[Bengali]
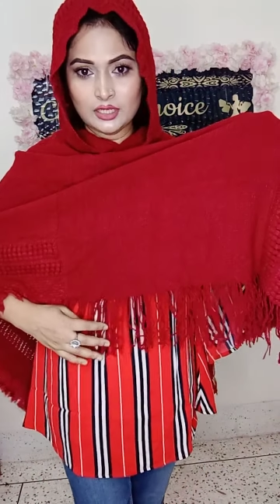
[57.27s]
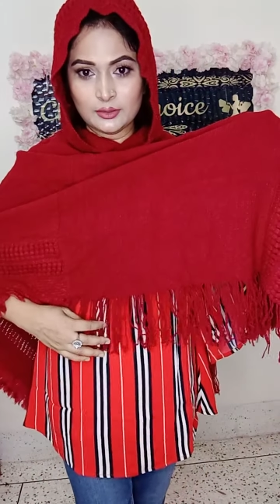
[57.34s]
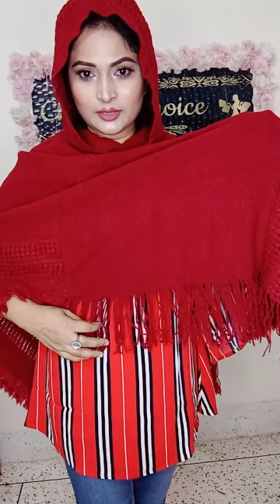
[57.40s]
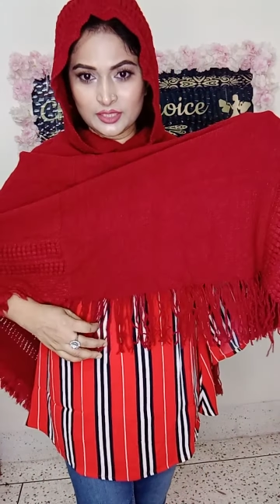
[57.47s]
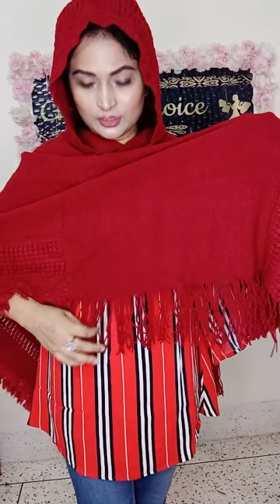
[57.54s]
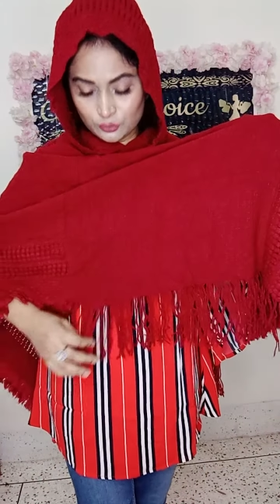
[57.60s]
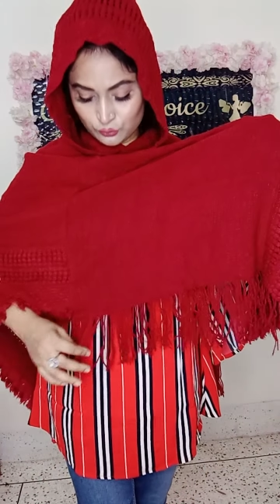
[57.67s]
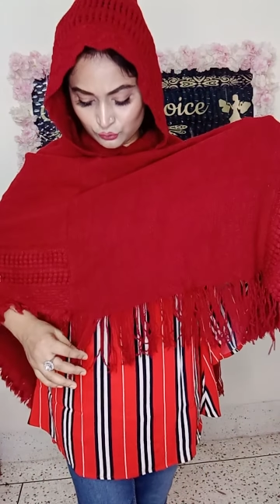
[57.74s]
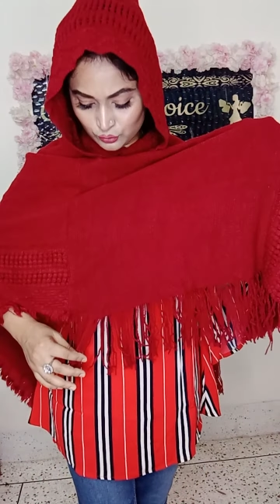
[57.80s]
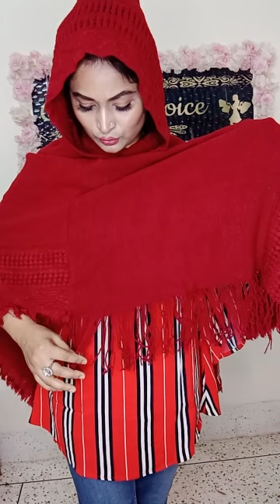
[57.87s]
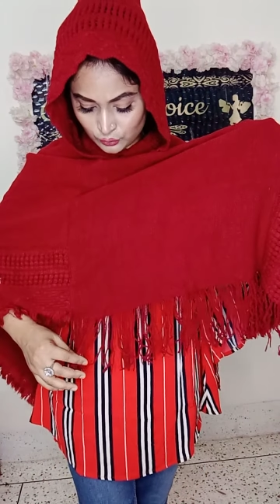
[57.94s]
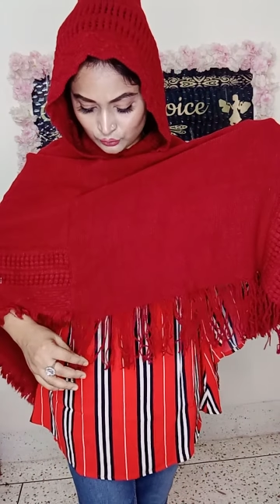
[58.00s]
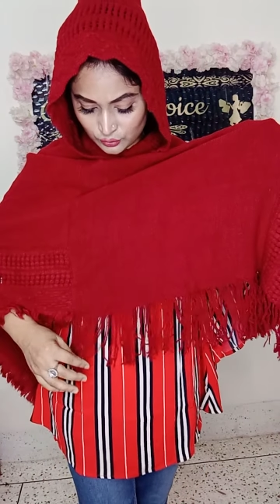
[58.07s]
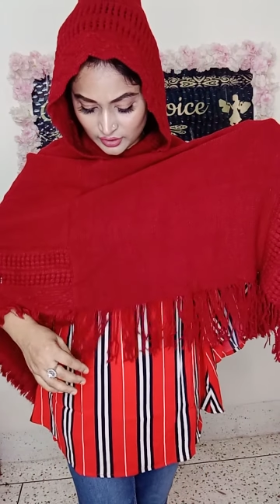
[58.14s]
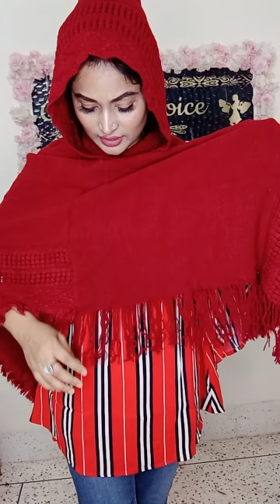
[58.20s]
মানে
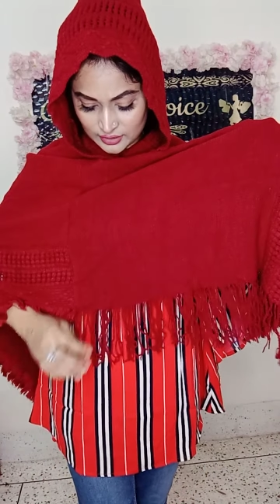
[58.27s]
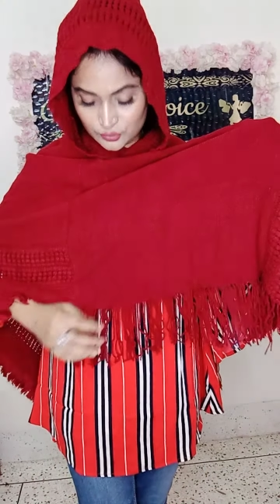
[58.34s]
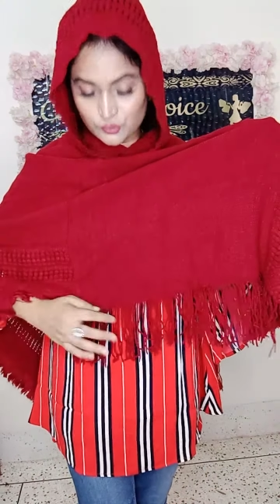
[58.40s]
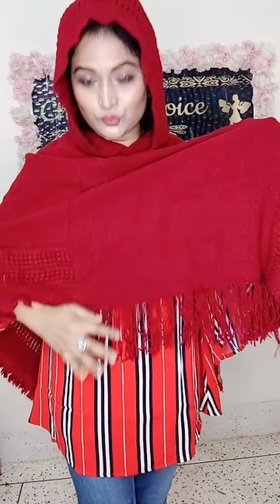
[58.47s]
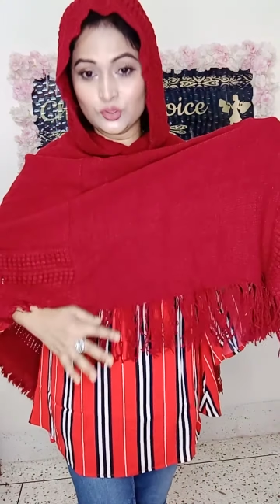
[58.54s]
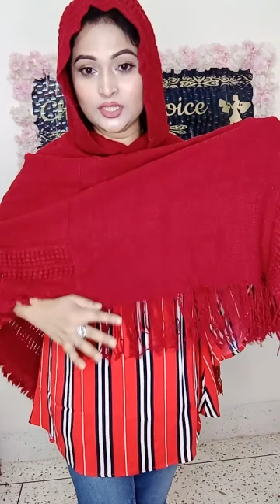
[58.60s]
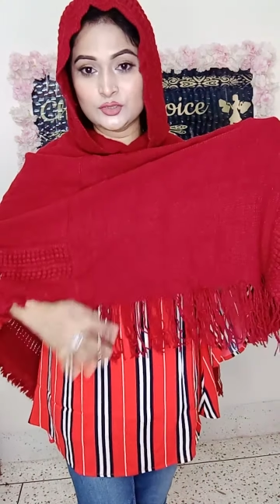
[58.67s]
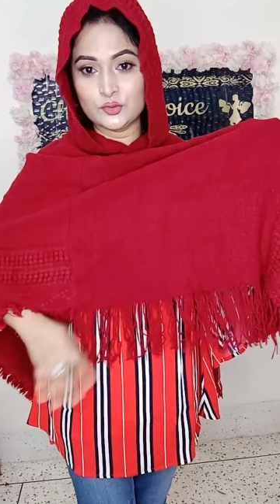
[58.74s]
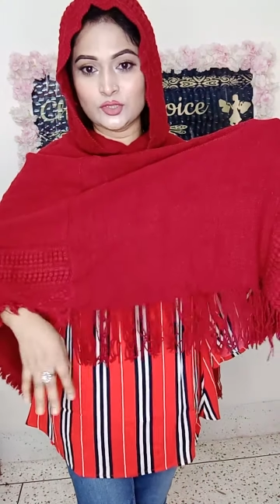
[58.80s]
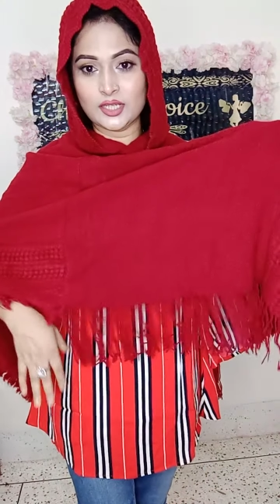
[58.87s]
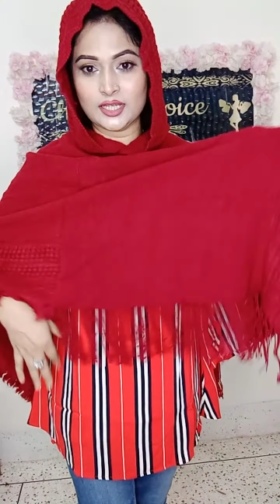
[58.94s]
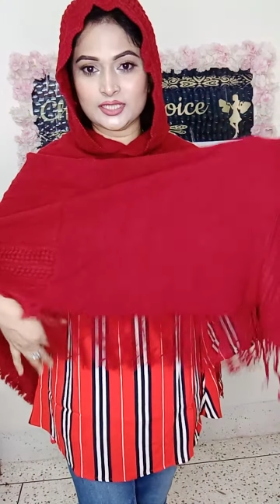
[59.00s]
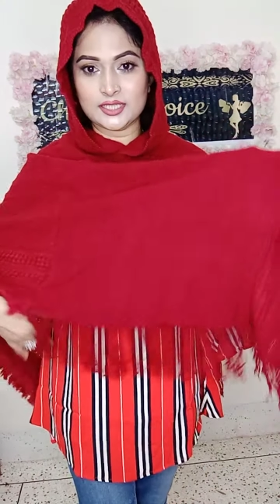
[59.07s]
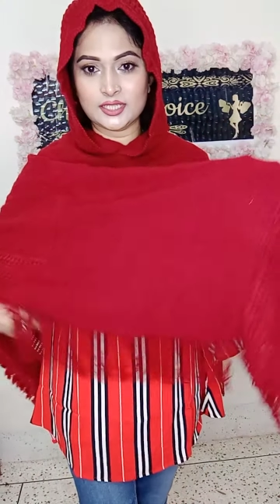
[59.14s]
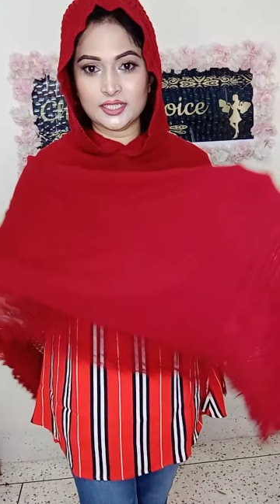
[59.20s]
উলগুলা ঝুলে ঝুলে
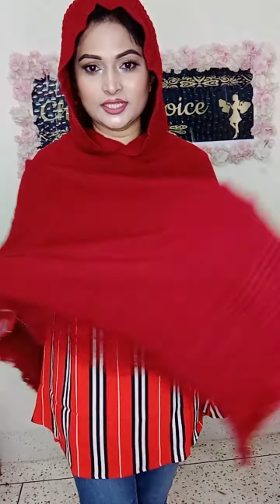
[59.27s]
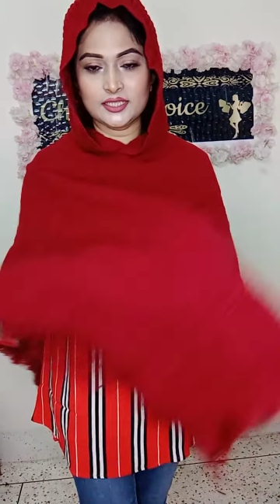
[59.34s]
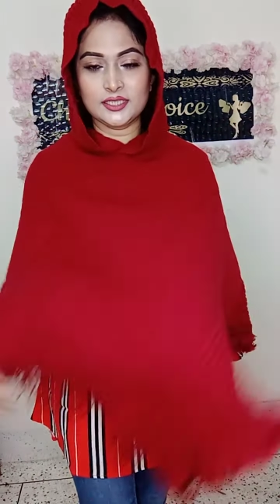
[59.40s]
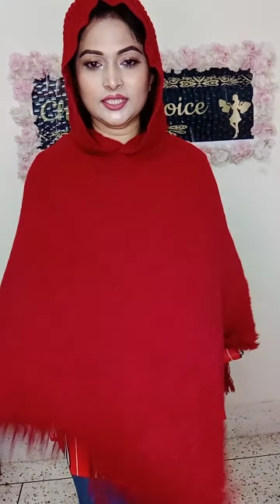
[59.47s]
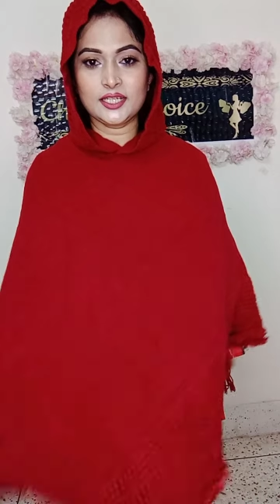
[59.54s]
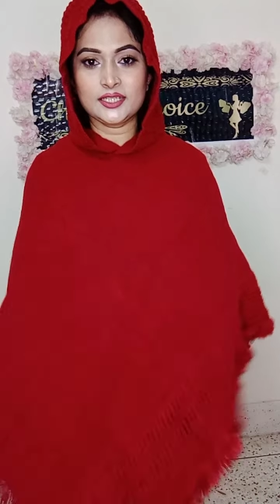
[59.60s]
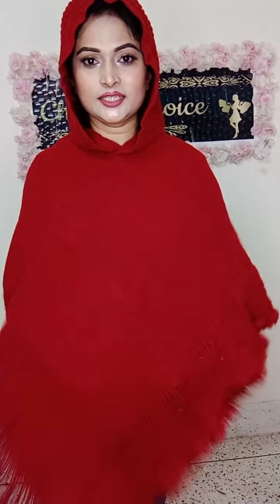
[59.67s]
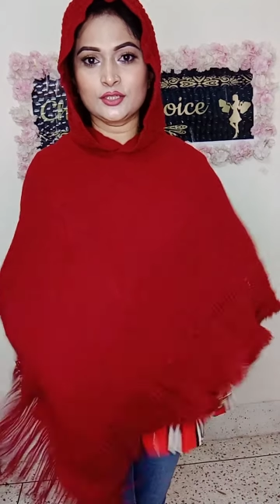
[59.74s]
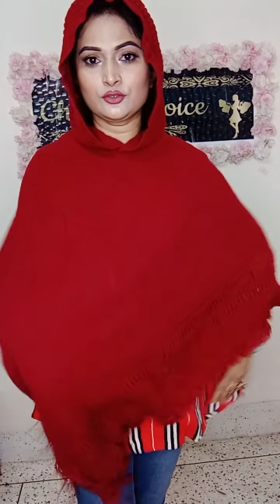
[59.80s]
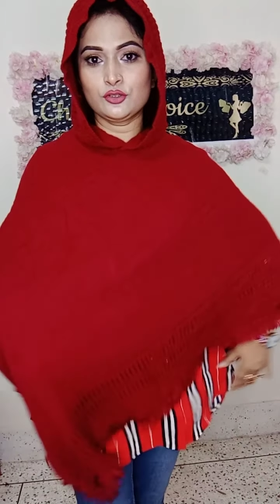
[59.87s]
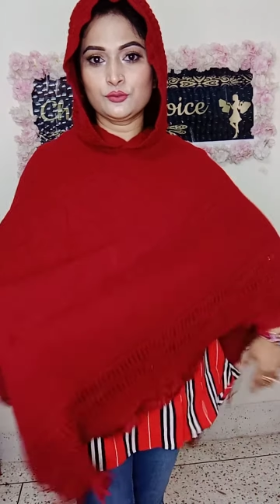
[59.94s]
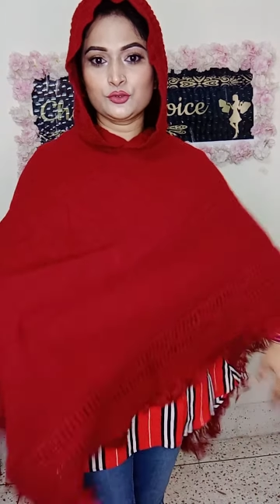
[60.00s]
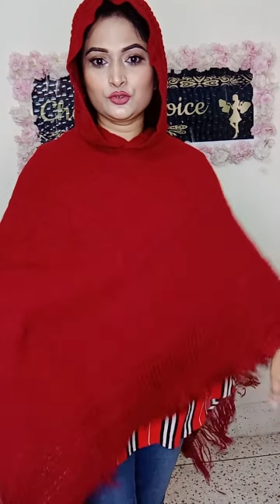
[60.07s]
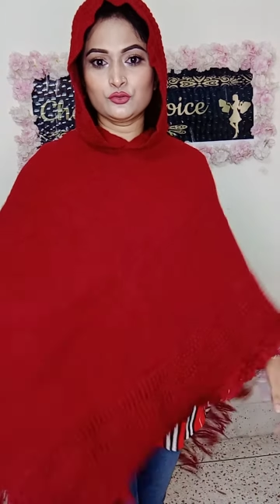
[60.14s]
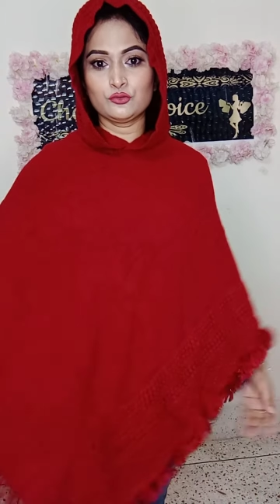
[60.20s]
আছে ঠিক আছে
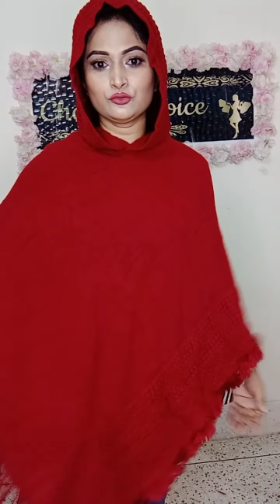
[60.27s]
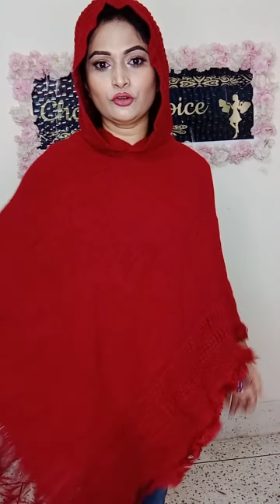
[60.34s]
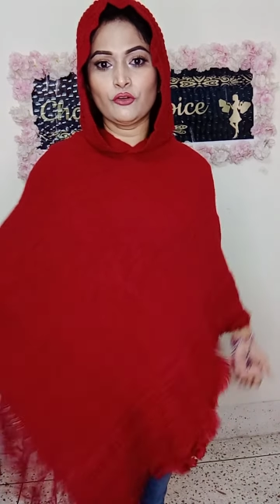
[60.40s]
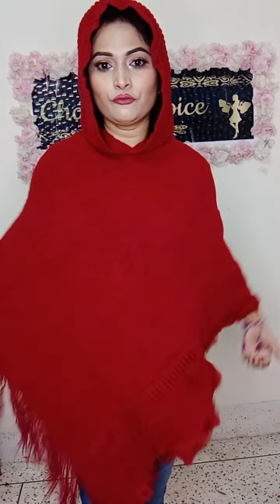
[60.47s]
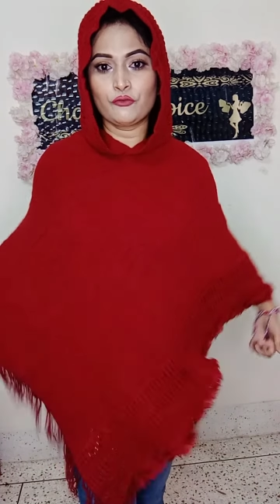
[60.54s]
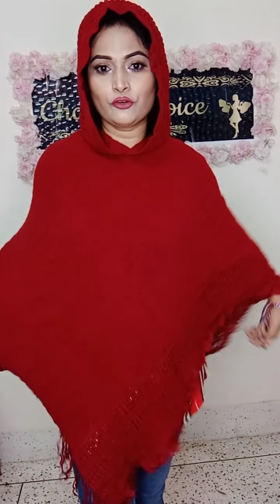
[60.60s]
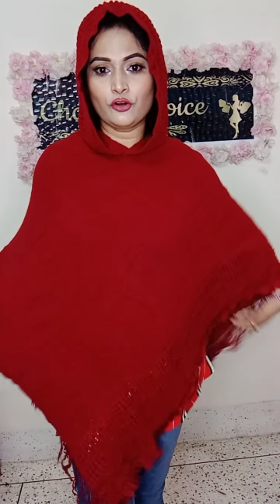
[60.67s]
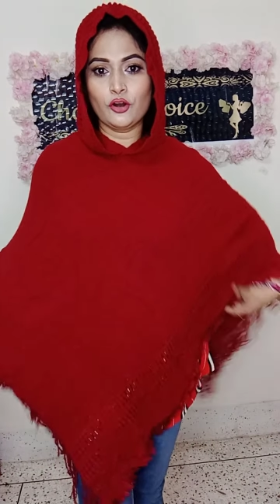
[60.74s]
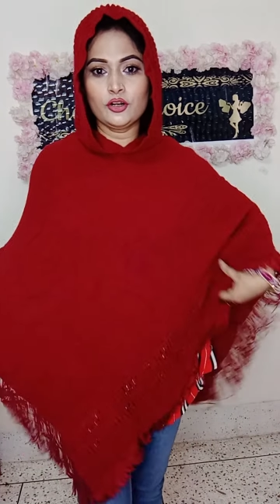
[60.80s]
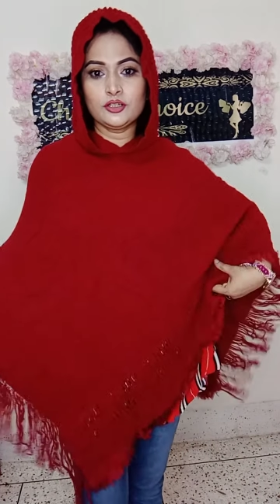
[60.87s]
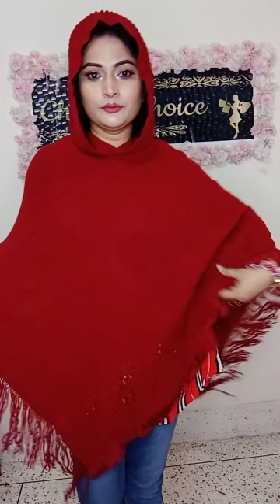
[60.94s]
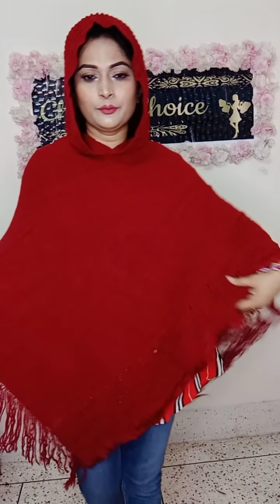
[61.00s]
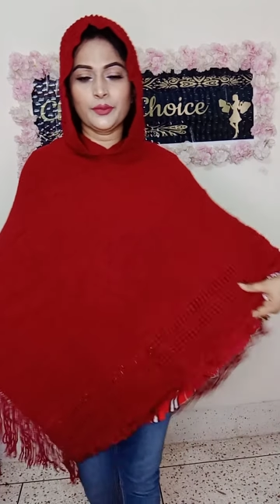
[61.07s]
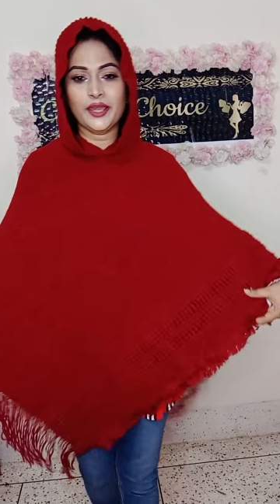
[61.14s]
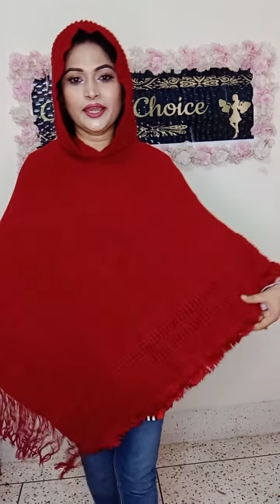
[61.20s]
খুব সুন্দর ফ্রন্ট
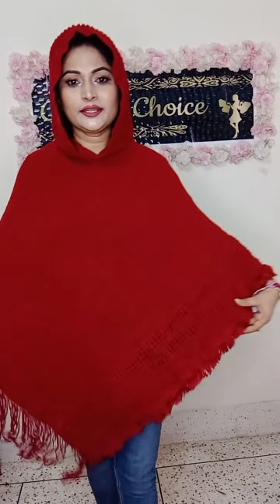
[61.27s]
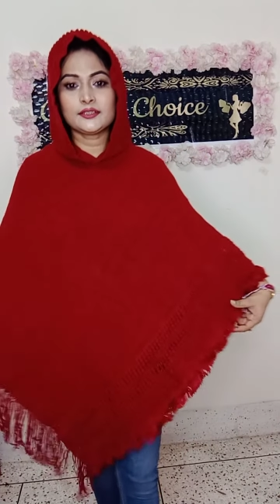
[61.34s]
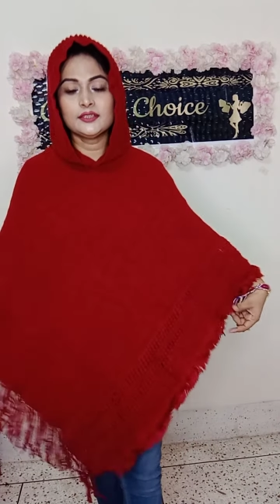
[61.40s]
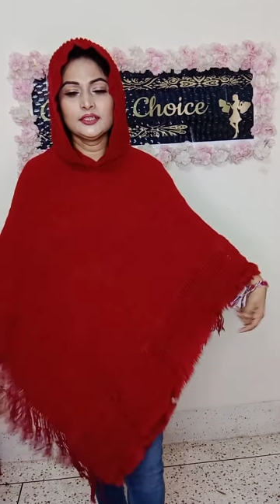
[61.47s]
ব্যাক